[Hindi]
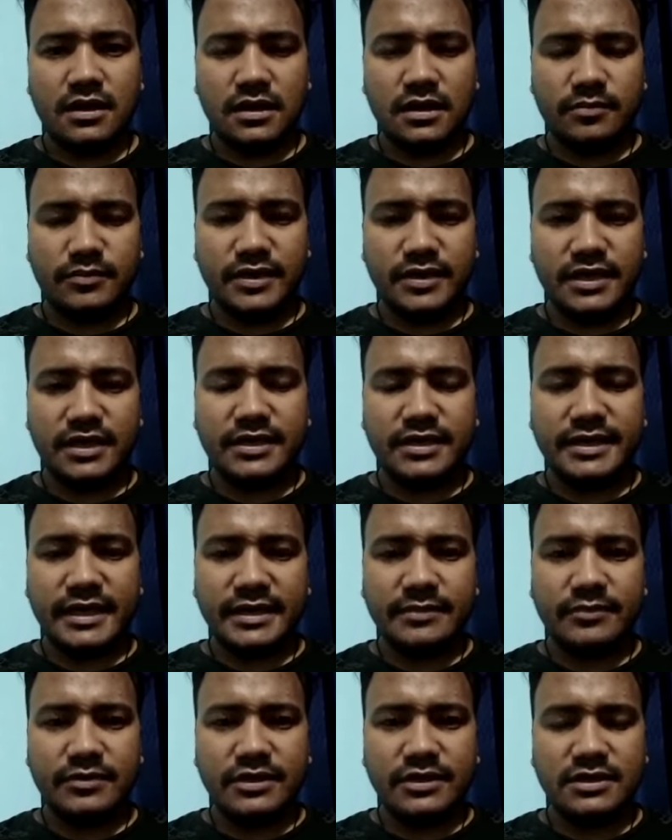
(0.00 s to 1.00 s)
अपने
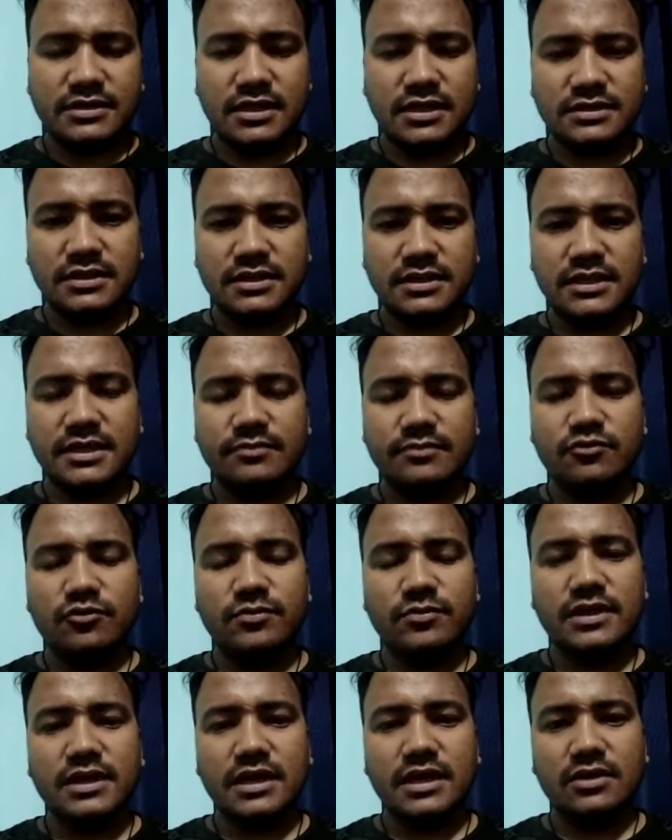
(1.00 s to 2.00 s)
न्यायप्रिय शासक की
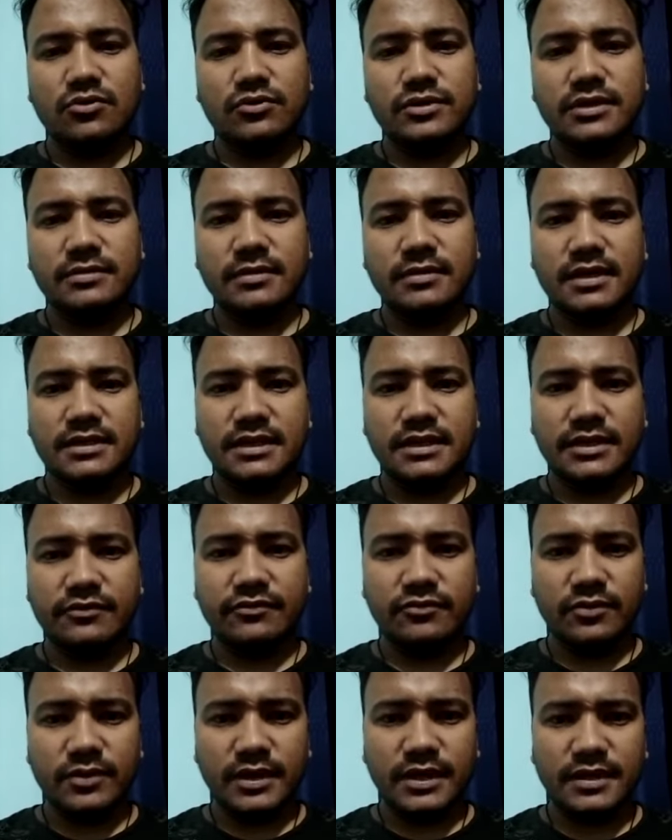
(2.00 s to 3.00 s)
भूमिका को निभाते
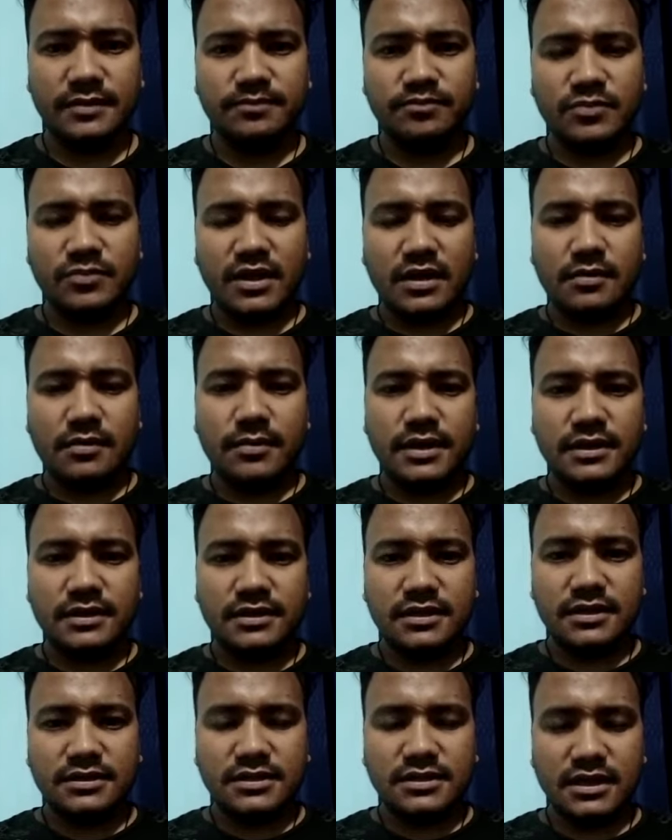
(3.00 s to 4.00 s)
हुए
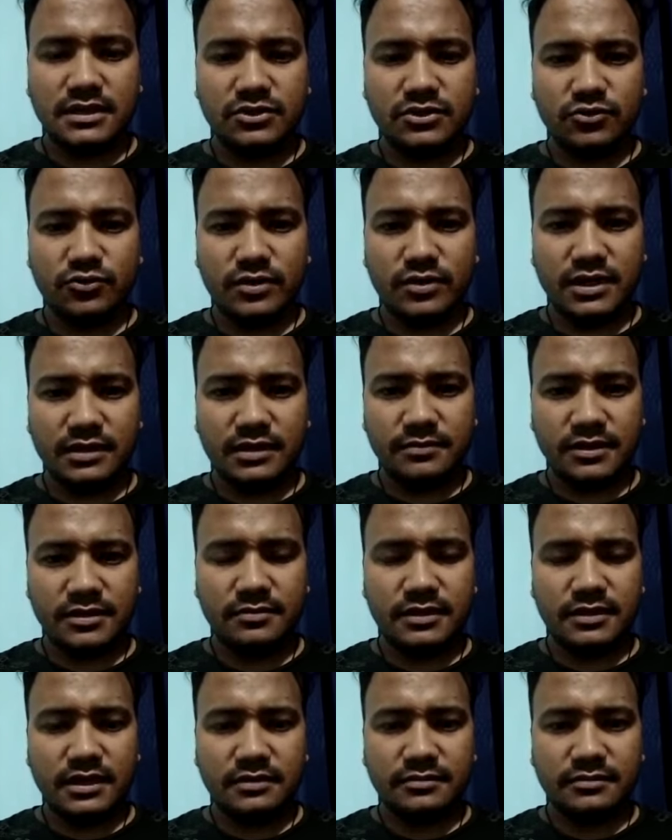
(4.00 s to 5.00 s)
मेहनती छात्रों का भी
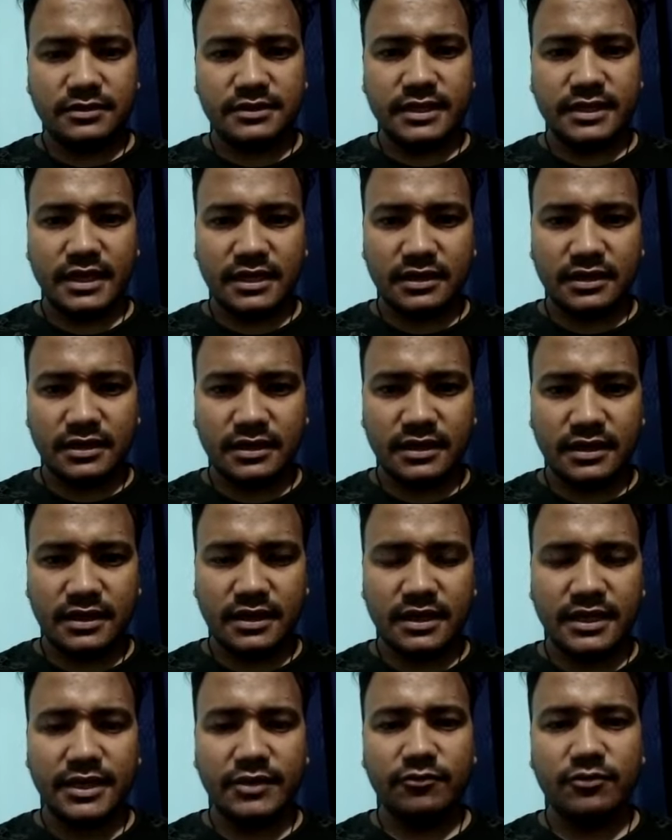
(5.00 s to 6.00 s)
बराबर ध्यान रखा
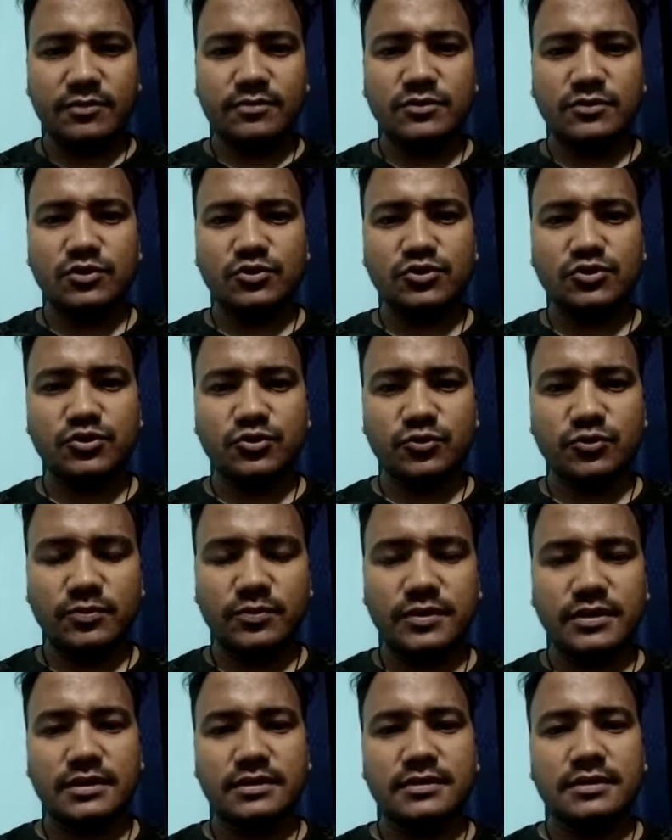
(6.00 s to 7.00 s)
एवं दोषियों
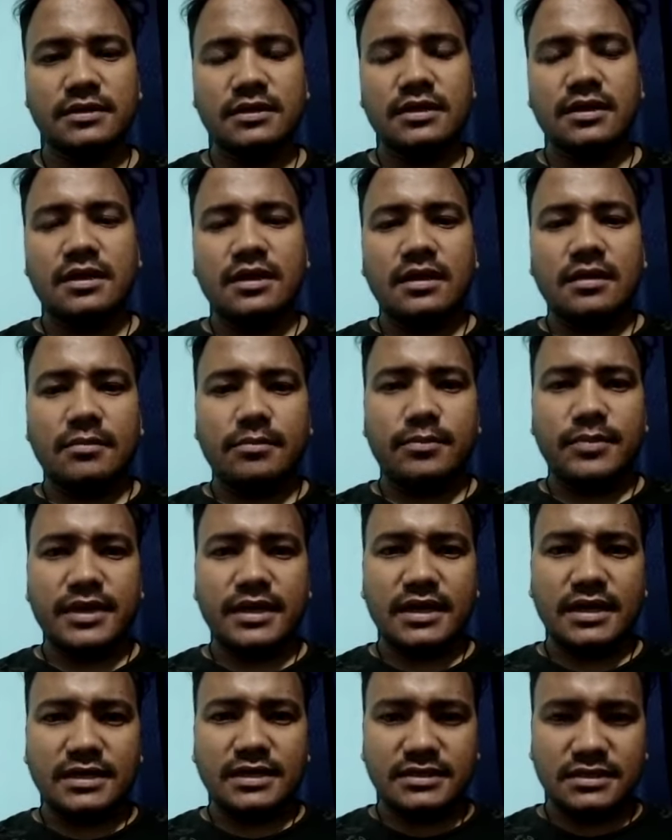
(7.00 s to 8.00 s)
पर
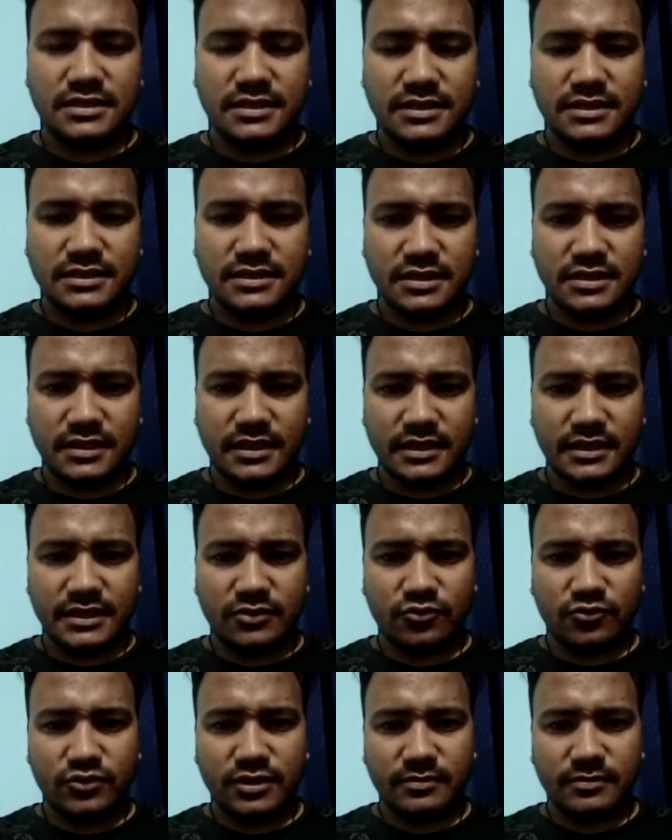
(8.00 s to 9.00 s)
बिना किसी रिश्तेदारी
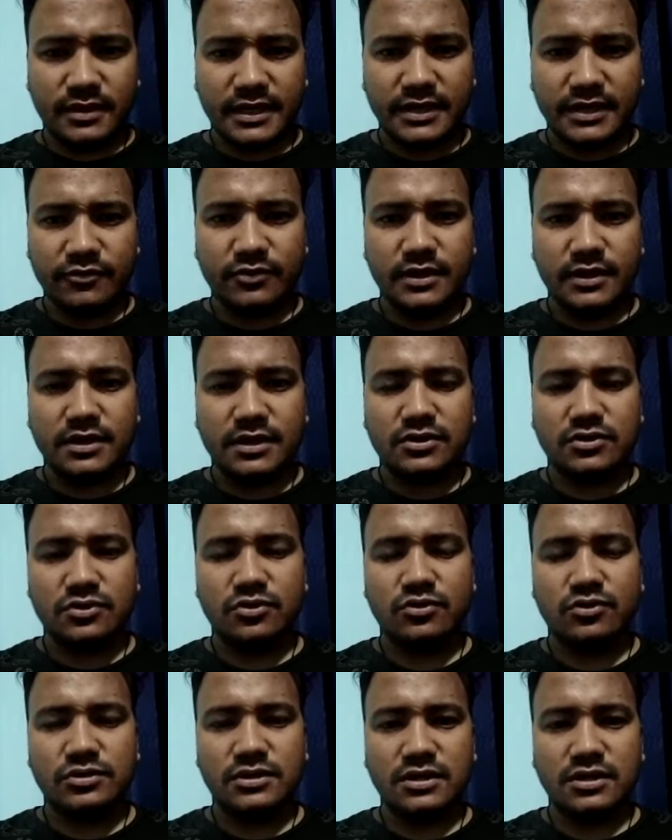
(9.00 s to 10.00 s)
को निभाए हुए
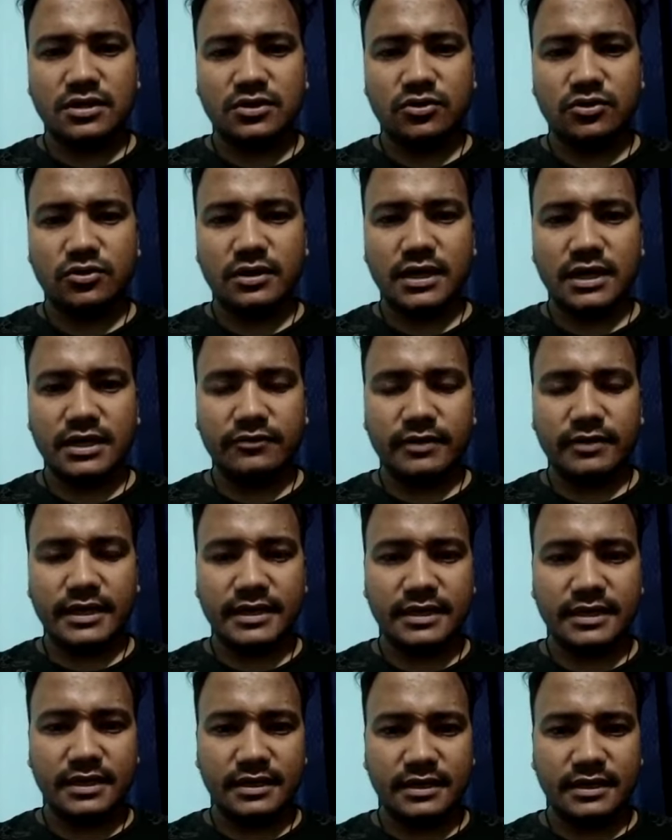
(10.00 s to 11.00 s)
कठोर से कठोर
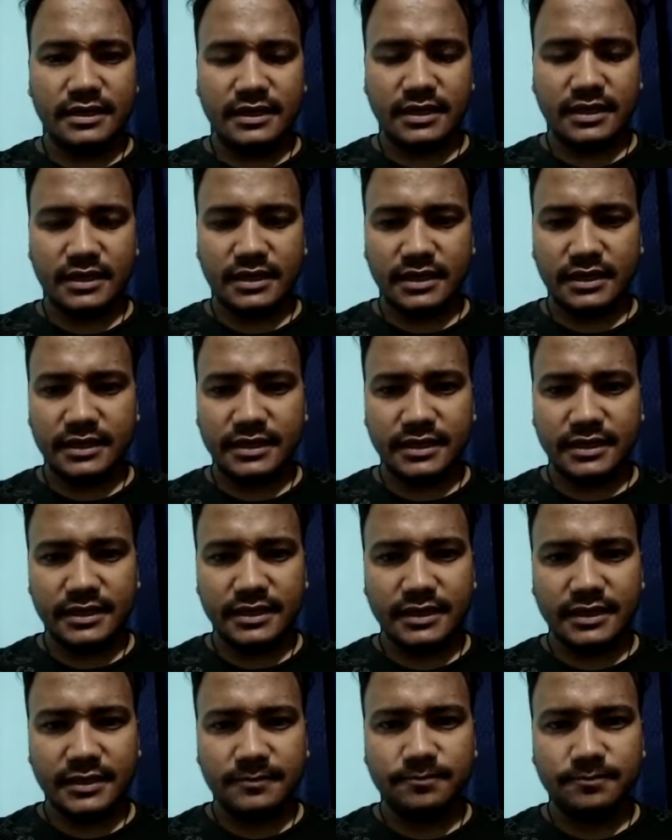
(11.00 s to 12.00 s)
कार्यवाही करने का कार्य
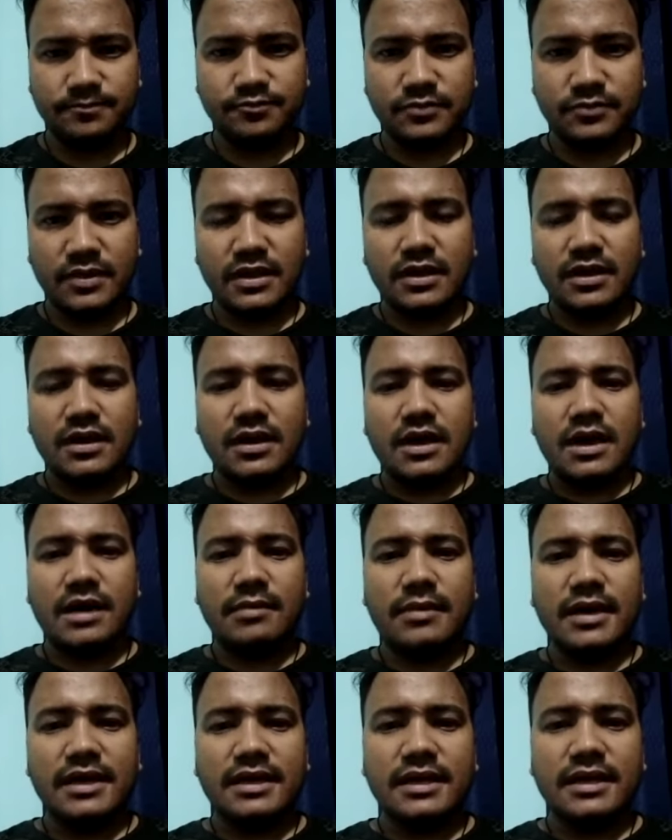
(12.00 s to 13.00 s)
किया
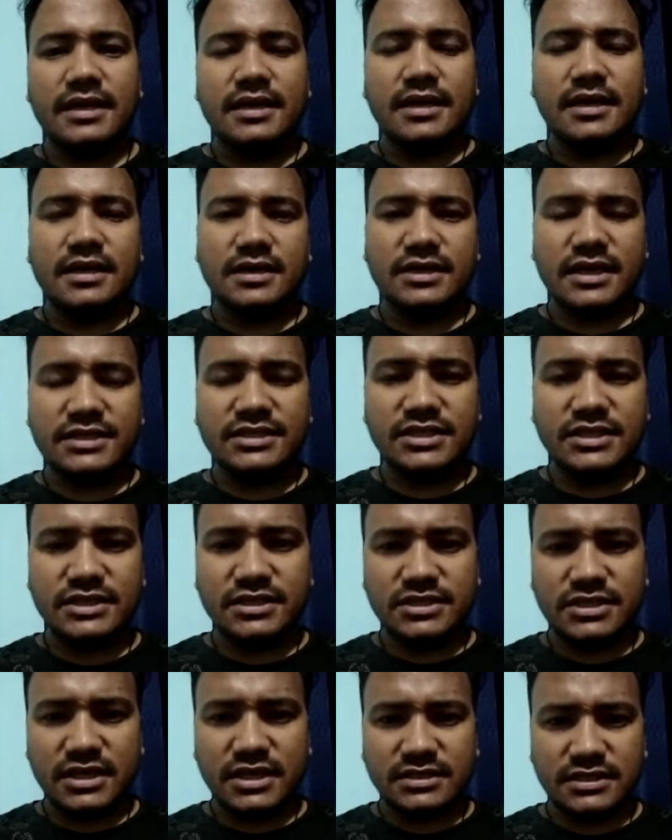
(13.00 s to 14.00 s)
हमारे राज्य
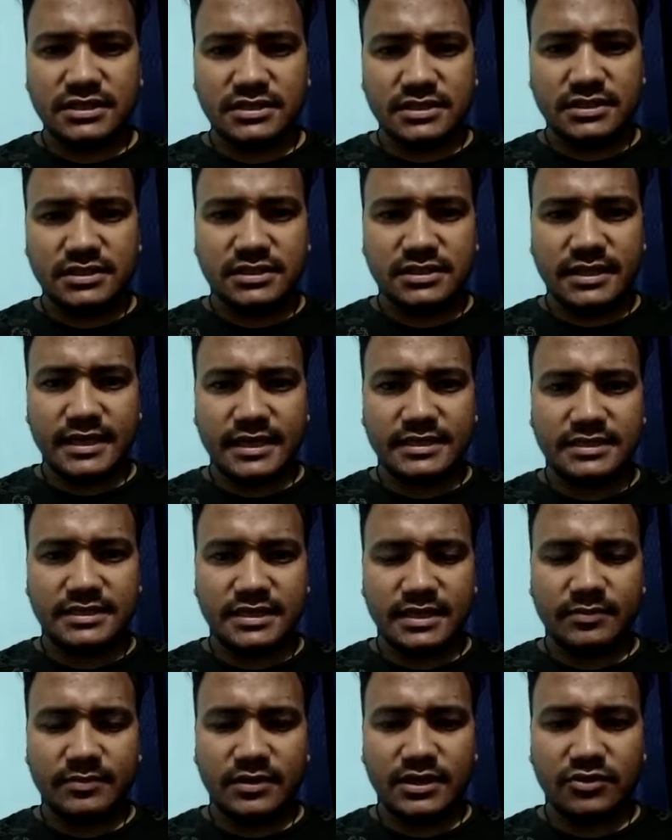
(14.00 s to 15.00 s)
की जांच एजेंसी
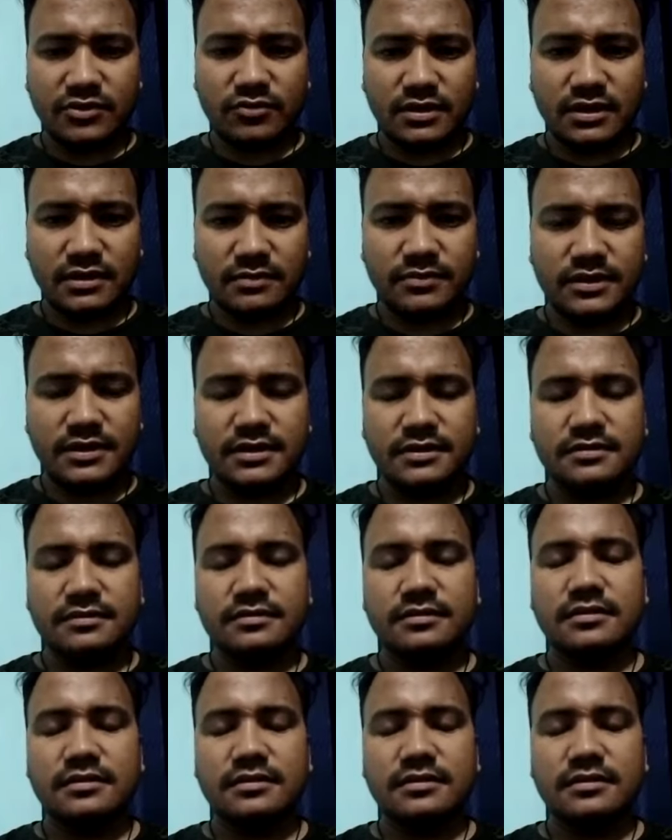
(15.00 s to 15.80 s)
एसटीएफ के द्वारा भी